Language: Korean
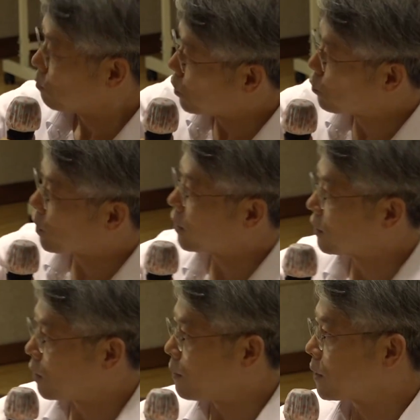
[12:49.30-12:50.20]
민주당은
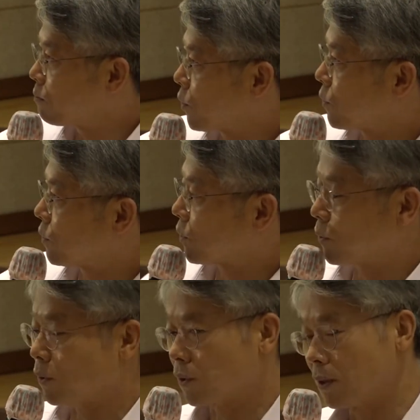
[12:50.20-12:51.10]
더 많은 표를
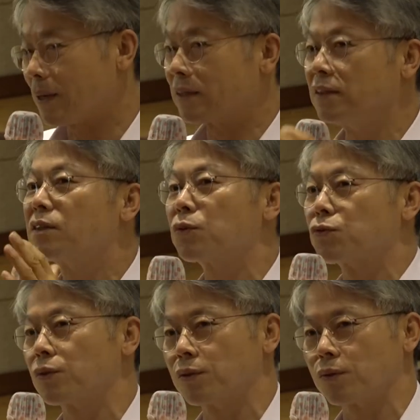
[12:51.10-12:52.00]
얻었고 더 많은
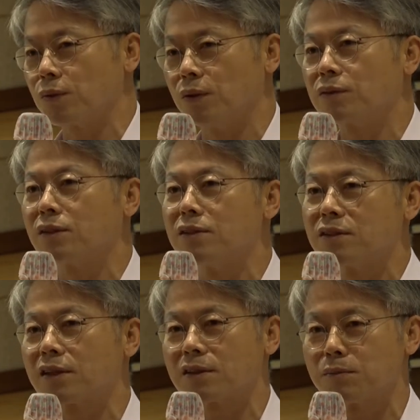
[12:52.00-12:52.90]
의석수를 얻었고 어떤
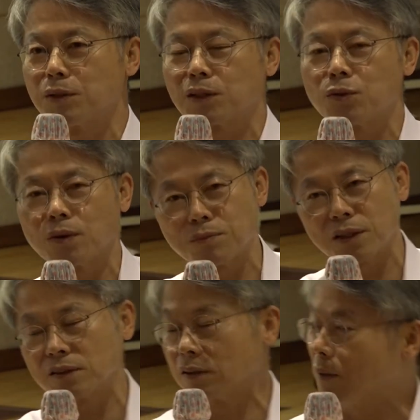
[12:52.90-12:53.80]
지역에서
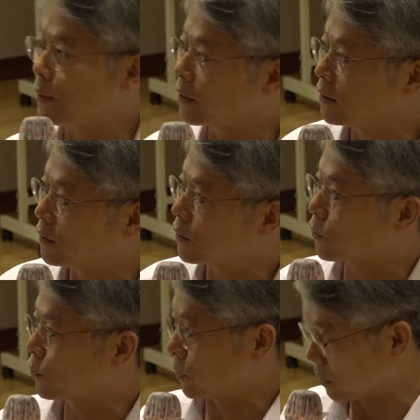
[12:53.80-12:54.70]
미래통합당은 더 많은
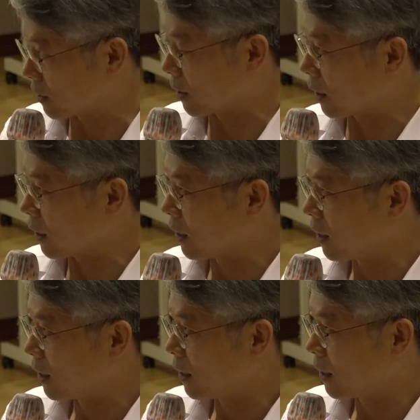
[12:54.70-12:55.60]
의석수를 얻었는가.
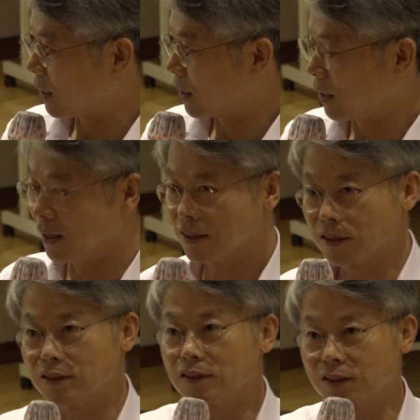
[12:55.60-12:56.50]

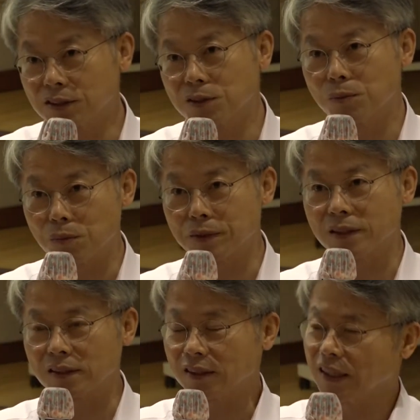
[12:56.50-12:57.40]
저는 그것을
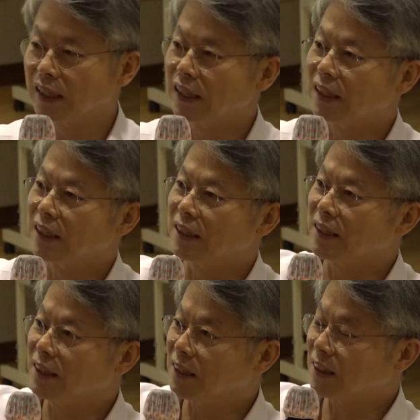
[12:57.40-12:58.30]
보면
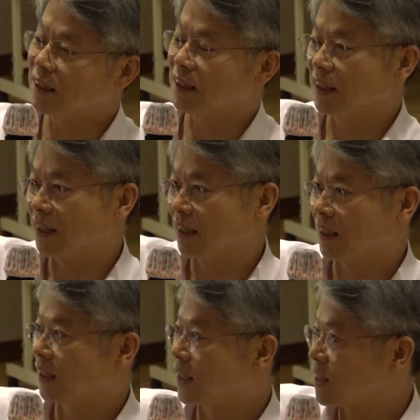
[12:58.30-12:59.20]
이
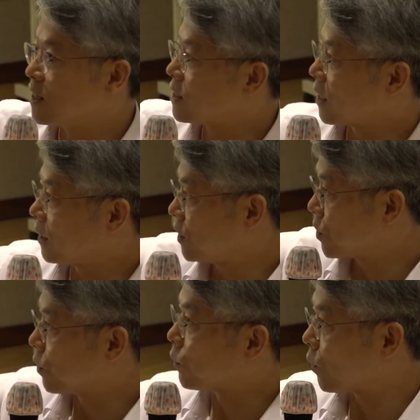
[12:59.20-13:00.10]
지체의
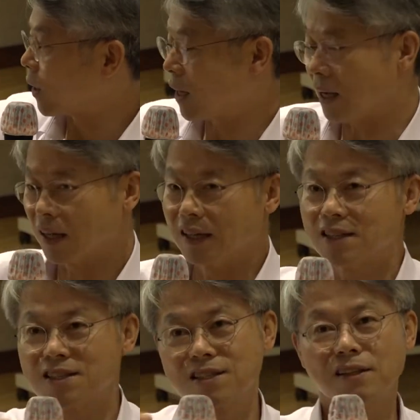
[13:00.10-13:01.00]
정도가
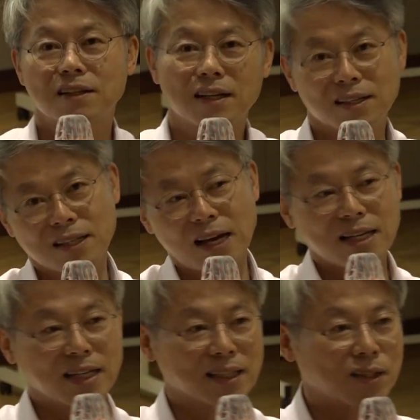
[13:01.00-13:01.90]
지역 간의
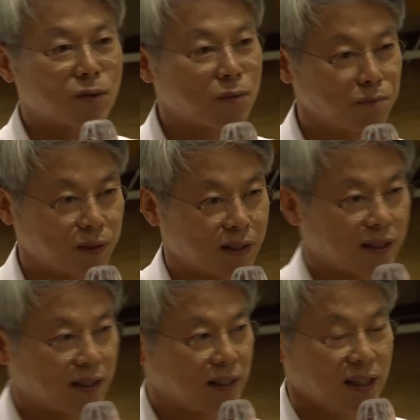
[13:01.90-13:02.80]
차이가 있다고 봅니다.
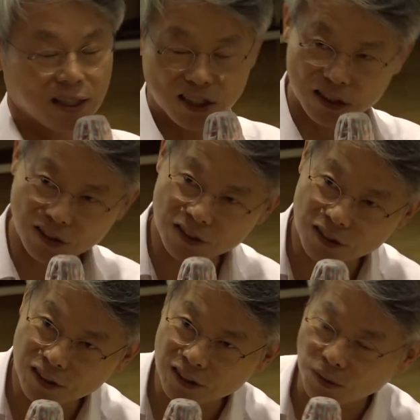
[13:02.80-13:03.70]

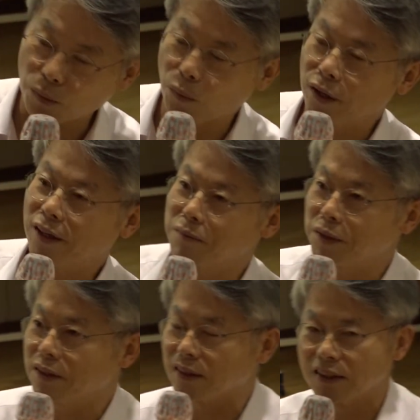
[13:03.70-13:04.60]
이것을
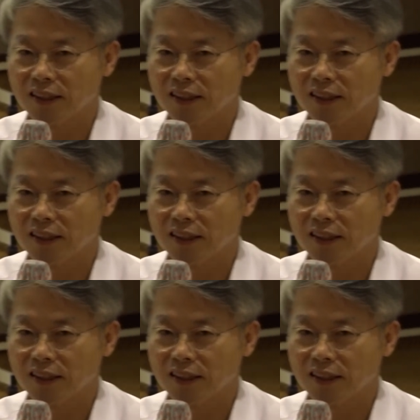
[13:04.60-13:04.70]
오해하면